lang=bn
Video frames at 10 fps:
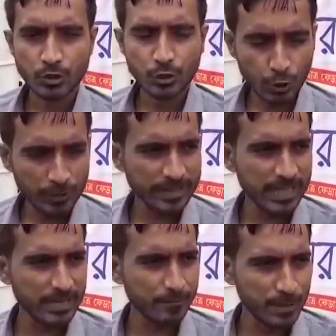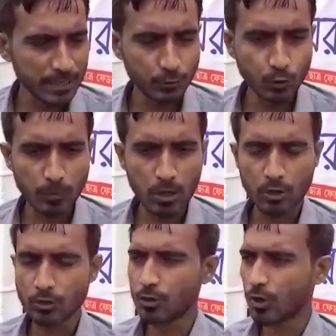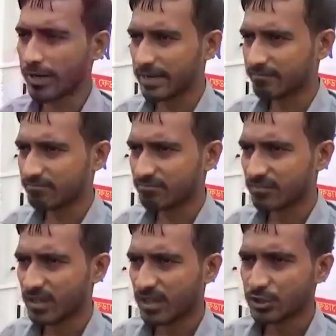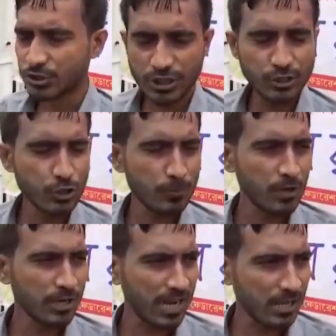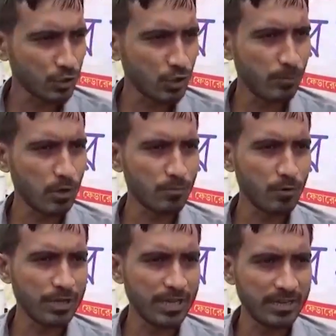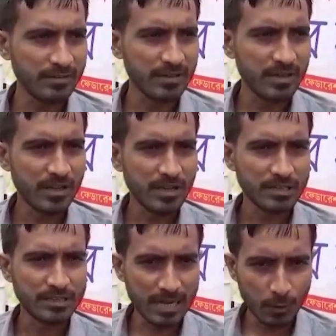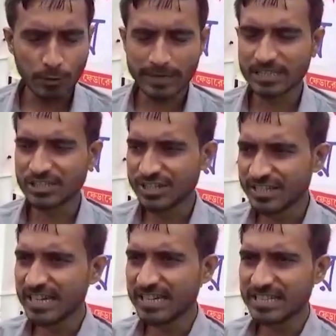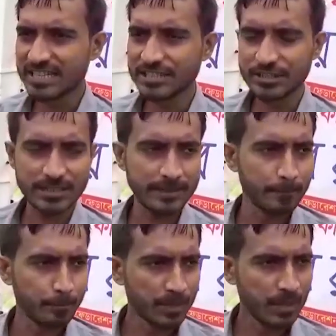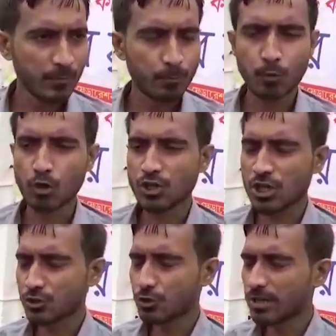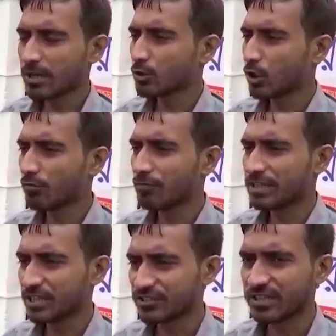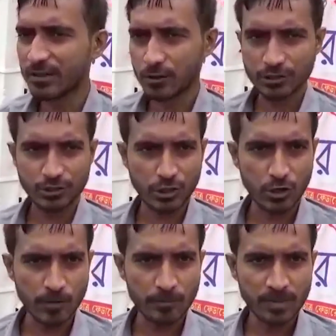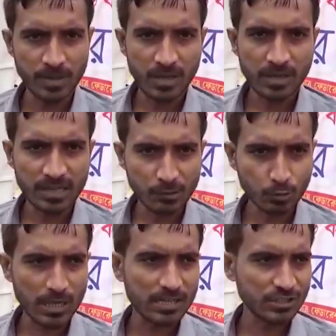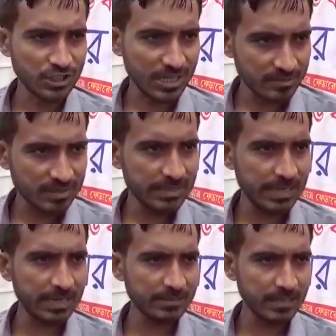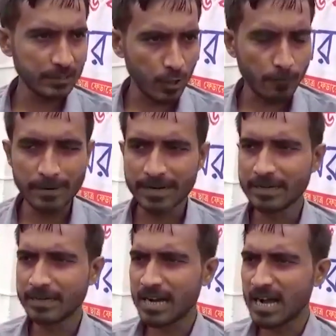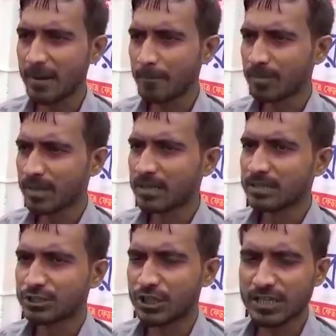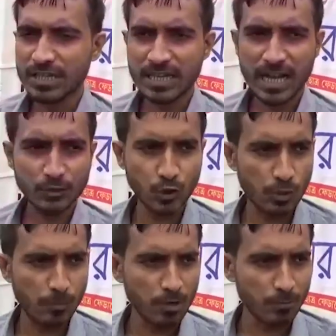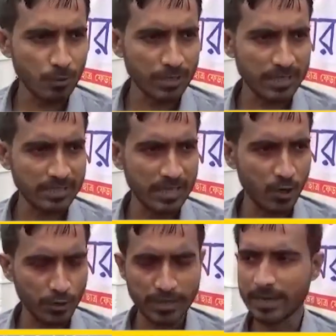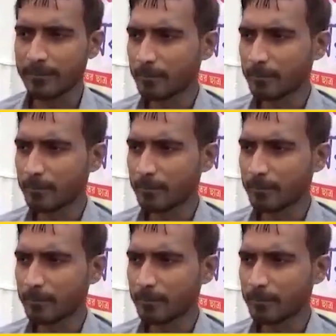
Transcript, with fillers: শহীদের মৃত্যুবরণ করেন সেই সময় কাজল বর্মনের দেহকে ছিনিয়ে নিয়ে যেতে প্রশাসনের তরফে চেষ্টা হয়েছিল কিন্তু তার সাথীরা তার কমরেডরা সেদিন কাজল বর্মনের দেহকে